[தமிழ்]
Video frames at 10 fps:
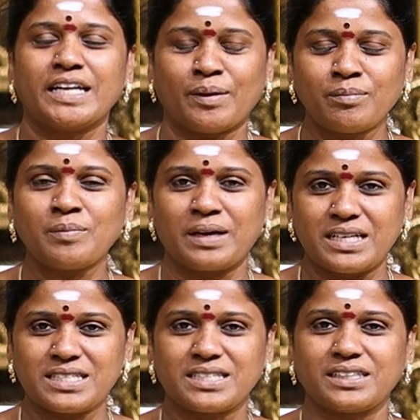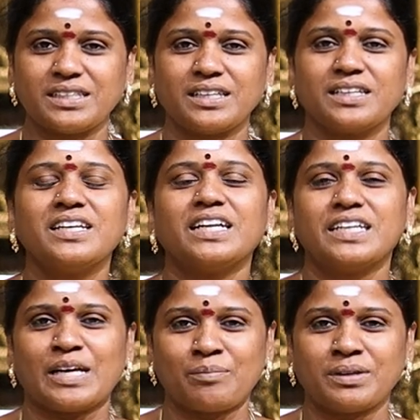நம்ம மனசு
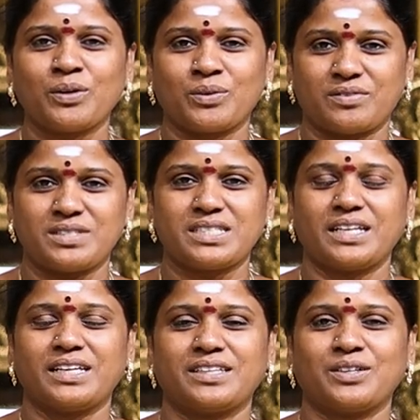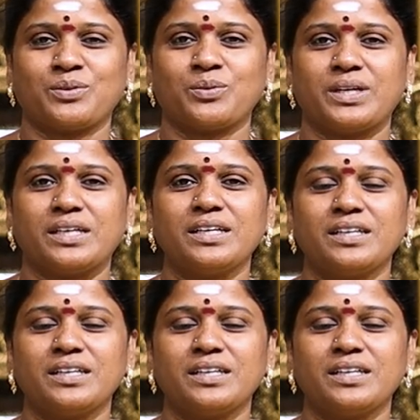நம்புற ஒரு விஷயத்த கூட